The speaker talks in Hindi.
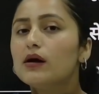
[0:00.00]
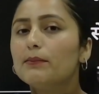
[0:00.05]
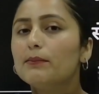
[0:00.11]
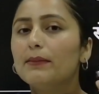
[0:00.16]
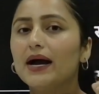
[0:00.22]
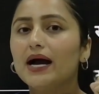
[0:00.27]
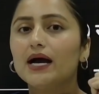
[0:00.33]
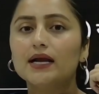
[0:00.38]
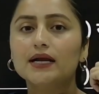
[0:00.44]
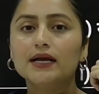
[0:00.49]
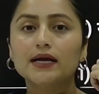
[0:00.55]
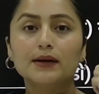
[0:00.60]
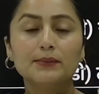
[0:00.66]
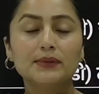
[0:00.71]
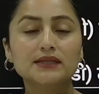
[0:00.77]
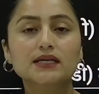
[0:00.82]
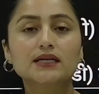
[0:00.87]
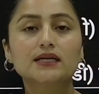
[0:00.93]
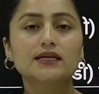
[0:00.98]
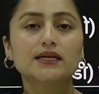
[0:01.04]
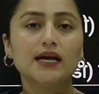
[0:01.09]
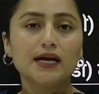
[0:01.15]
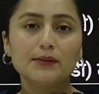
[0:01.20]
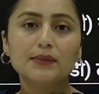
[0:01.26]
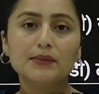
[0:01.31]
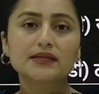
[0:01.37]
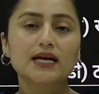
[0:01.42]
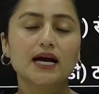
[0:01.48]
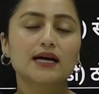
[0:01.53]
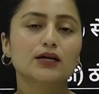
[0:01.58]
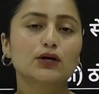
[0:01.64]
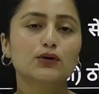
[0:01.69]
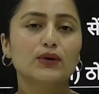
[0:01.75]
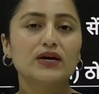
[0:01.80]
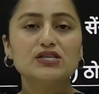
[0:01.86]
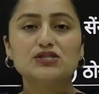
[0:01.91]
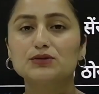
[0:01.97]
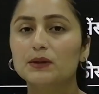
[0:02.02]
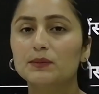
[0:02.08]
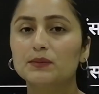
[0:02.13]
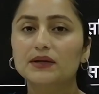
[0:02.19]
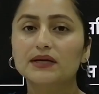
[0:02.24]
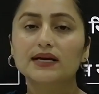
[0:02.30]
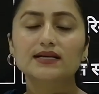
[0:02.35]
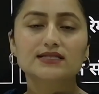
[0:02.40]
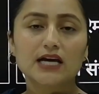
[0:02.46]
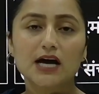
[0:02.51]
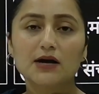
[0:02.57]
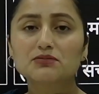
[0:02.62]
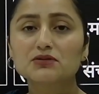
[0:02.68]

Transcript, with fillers: मैंने अभी तक यही बताया था क्वेश्चन पेपर के हिसाब